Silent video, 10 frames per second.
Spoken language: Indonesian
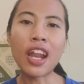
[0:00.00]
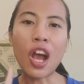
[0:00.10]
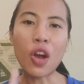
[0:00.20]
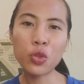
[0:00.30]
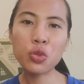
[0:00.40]
dan
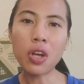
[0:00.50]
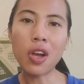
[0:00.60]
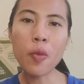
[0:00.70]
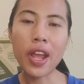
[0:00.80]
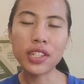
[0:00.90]
aku juga
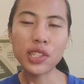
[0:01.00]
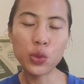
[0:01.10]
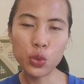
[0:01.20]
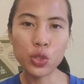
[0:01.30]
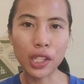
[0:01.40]
lumayan
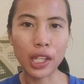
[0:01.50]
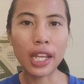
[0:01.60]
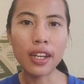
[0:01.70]
setuju sih